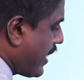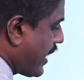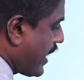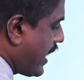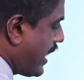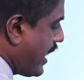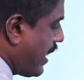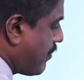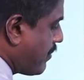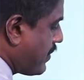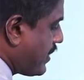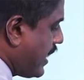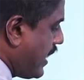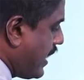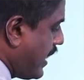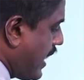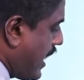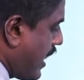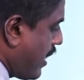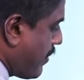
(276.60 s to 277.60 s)
பெருக்கலாம்
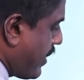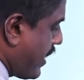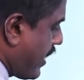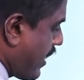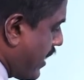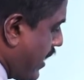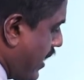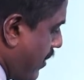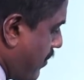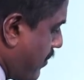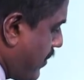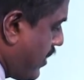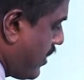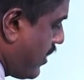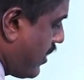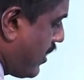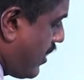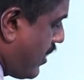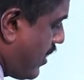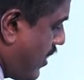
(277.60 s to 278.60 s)
ரெண்டால பெருக்கலாம்
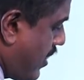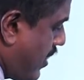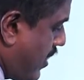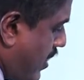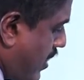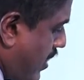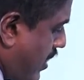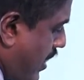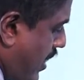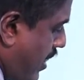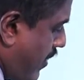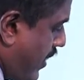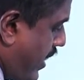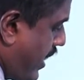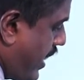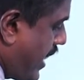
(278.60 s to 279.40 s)
அவை